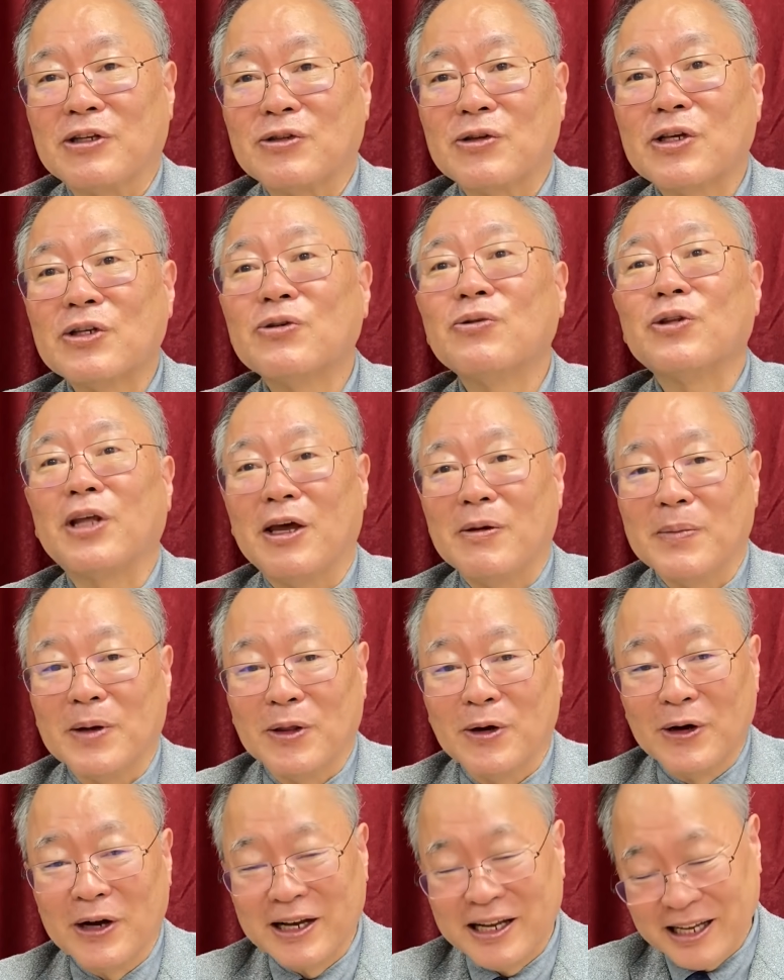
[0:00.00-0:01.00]
そりゃそうだよ、今
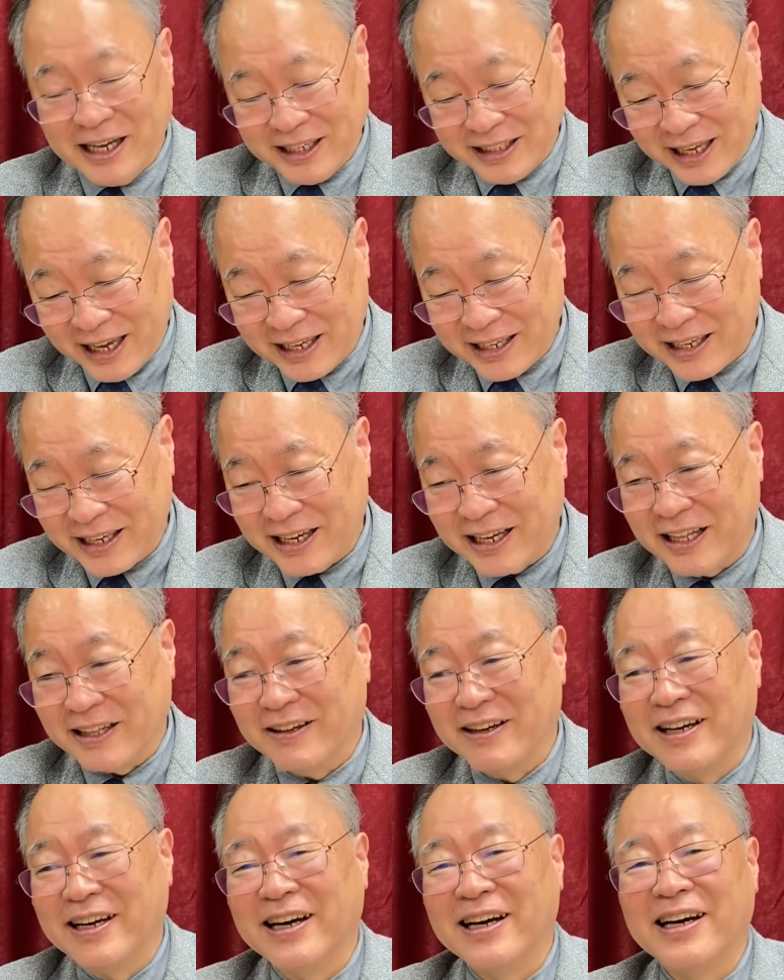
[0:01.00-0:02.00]
の若いって
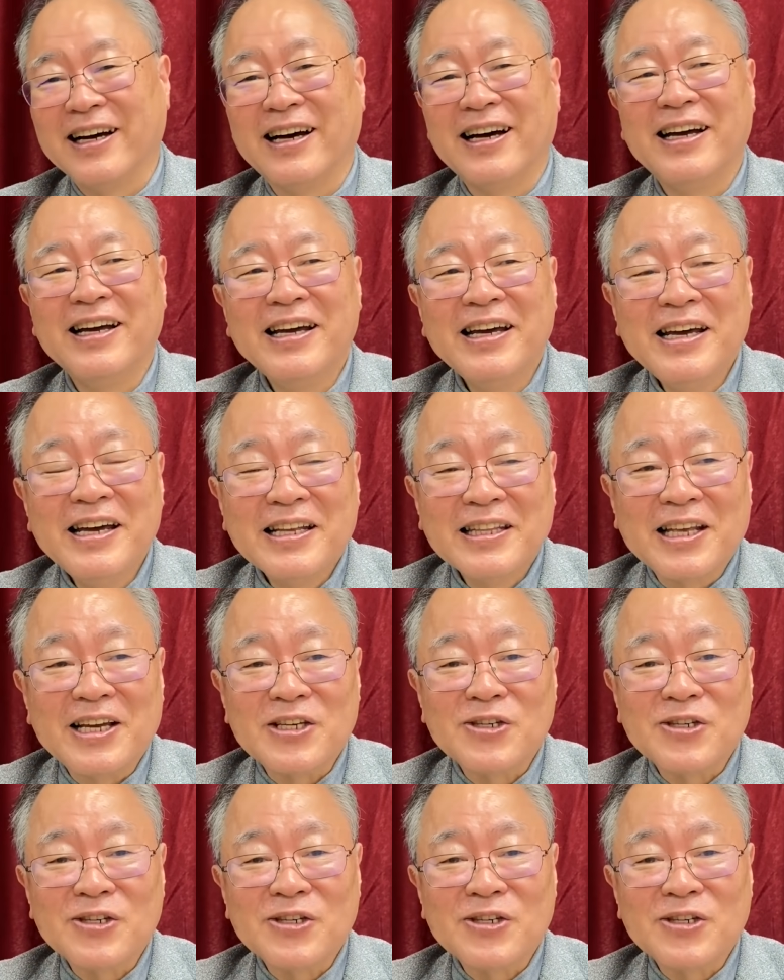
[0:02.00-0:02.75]
から。